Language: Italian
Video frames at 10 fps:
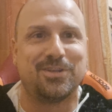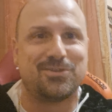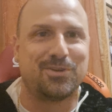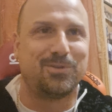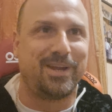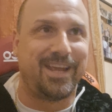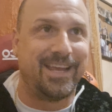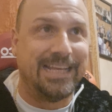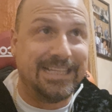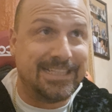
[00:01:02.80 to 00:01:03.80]
cioè, giocatore
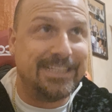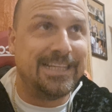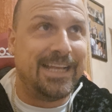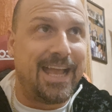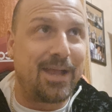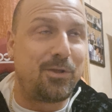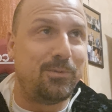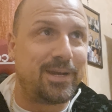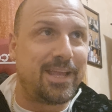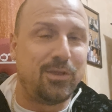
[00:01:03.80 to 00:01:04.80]
che ecco
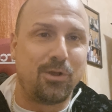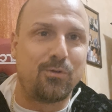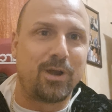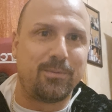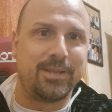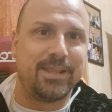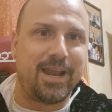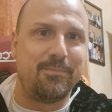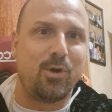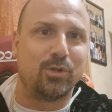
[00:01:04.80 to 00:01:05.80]
perché io ancora
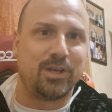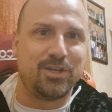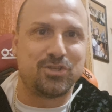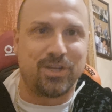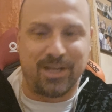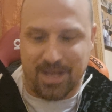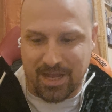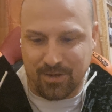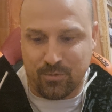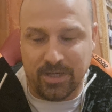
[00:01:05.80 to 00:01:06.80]
prenderei Modric a,
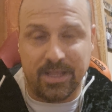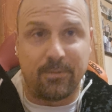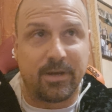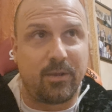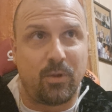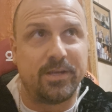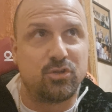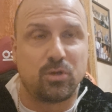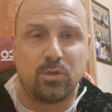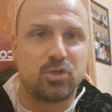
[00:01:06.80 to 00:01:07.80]
a quell'età, perché quando i
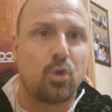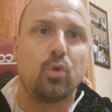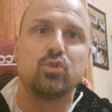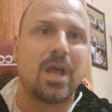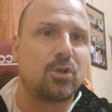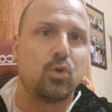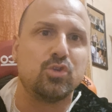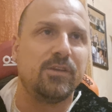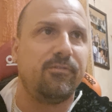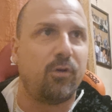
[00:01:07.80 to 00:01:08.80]
giocatori sono co
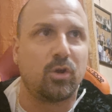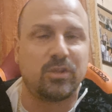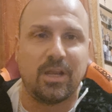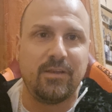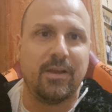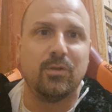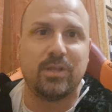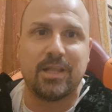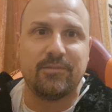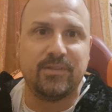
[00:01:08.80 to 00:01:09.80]
così forti a livello
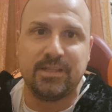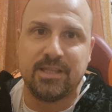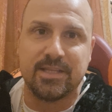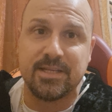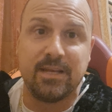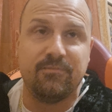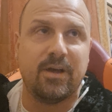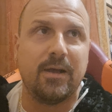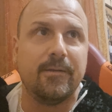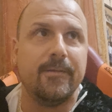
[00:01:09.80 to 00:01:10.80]
di David
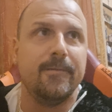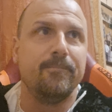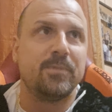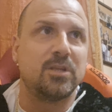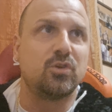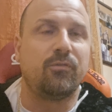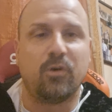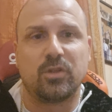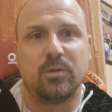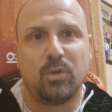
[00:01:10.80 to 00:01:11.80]
Silva, sono
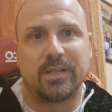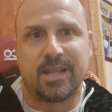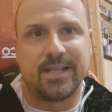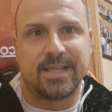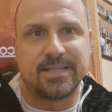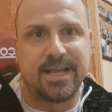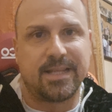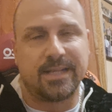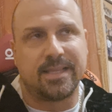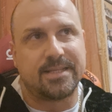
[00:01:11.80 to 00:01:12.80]
forti pure a 36,
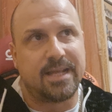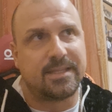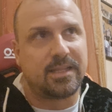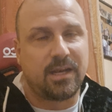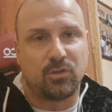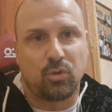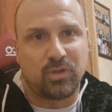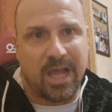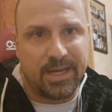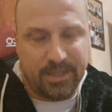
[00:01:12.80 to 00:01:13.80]
37,
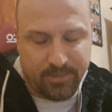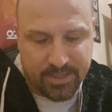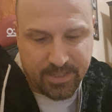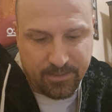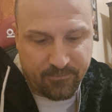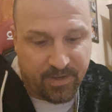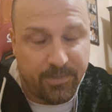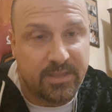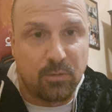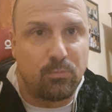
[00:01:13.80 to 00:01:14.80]
38 anni, perché è
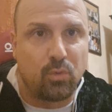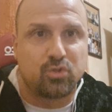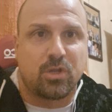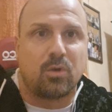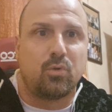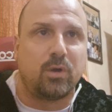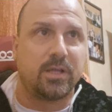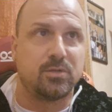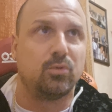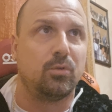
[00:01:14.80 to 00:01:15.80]
veramente un mostro
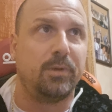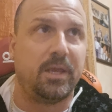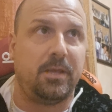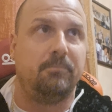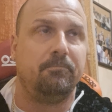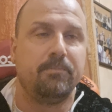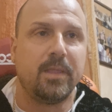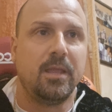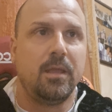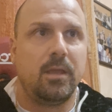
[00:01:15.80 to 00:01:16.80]
ancora, secondo me.
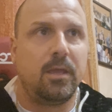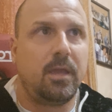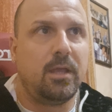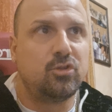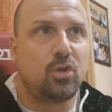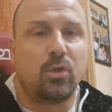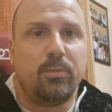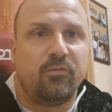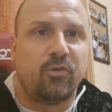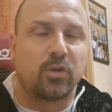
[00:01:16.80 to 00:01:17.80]
E il giocatore
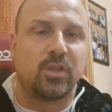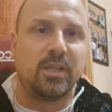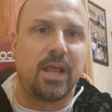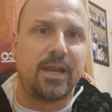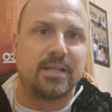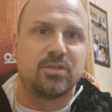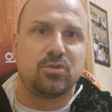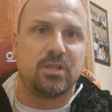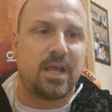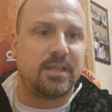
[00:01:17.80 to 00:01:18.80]
più forte della Real
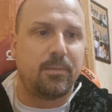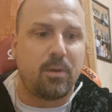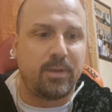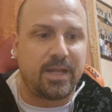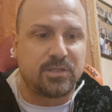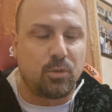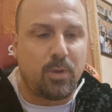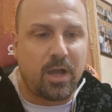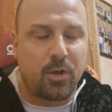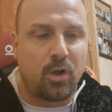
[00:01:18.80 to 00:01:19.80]
Sociedad è proprio per resto
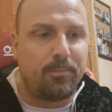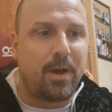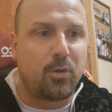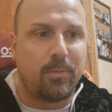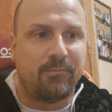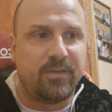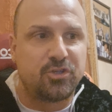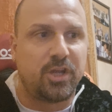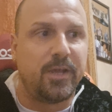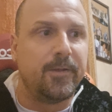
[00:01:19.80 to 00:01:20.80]
poca roba, Roma
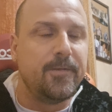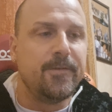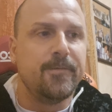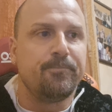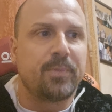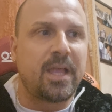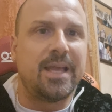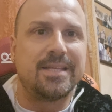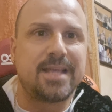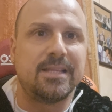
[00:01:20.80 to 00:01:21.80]
invece...
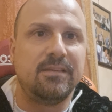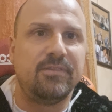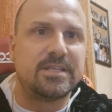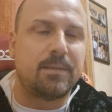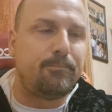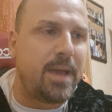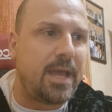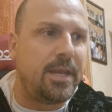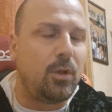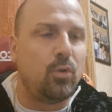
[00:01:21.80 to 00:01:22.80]
Eh, si è difesa
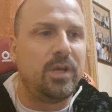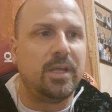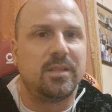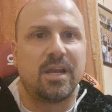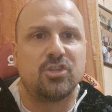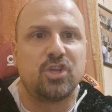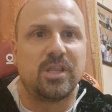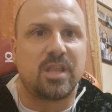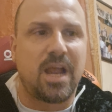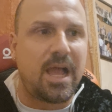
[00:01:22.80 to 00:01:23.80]
bene con i tre
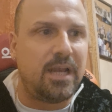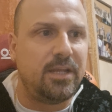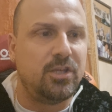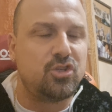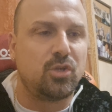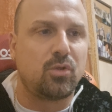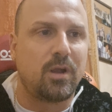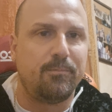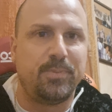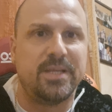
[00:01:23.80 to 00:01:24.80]
centrali, i
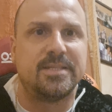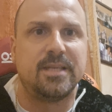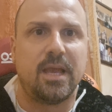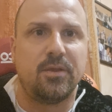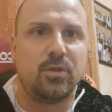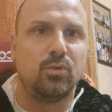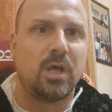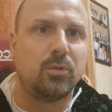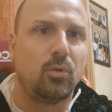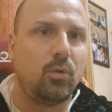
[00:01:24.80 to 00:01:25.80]
centrocampisti hanno
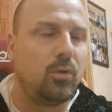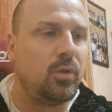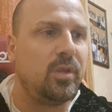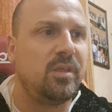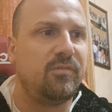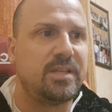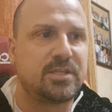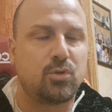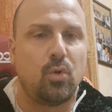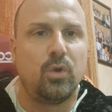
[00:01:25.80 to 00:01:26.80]
aiutato i
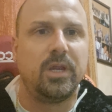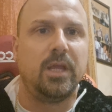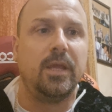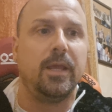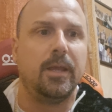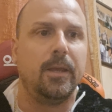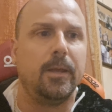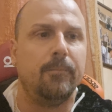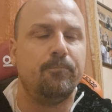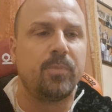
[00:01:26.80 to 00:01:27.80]

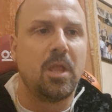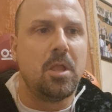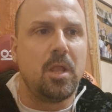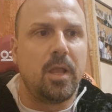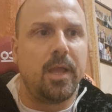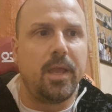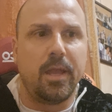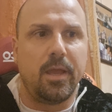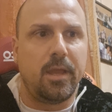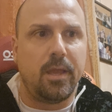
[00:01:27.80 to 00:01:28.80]
difensori,
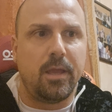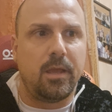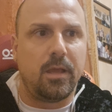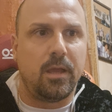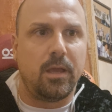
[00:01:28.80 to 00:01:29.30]
eh,